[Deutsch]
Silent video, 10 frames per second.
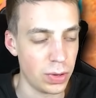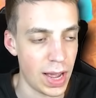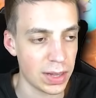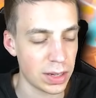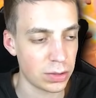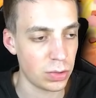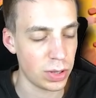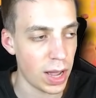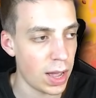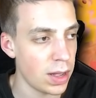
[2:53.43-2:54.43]
Und er sagt so,
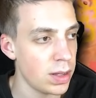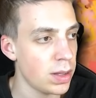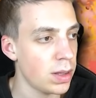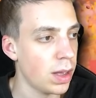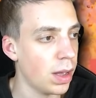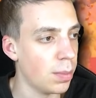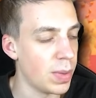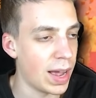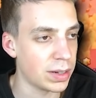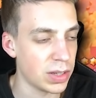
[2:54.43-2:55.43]
ja, ähm,
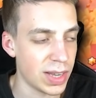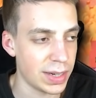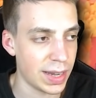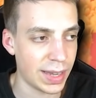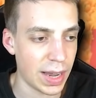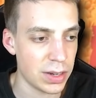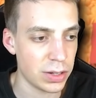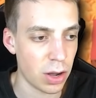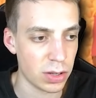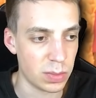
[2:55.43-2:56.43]
er hat gesagt, er kennt
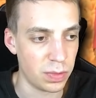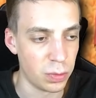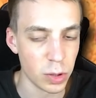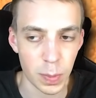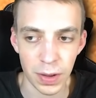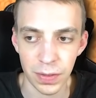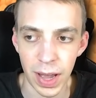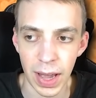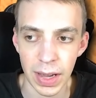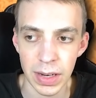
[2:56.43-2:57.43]
dich aus dem
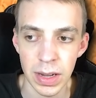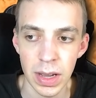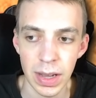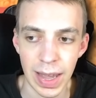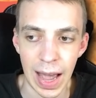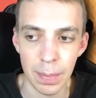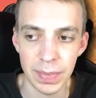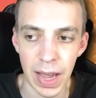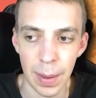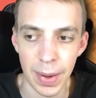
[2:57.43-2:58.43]
Fußballverein. Ihr
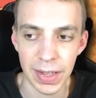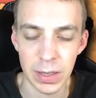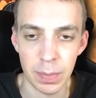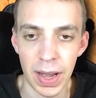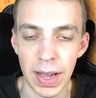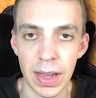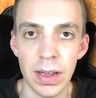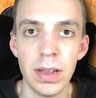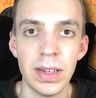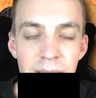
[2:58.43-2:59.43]
habt damals bei...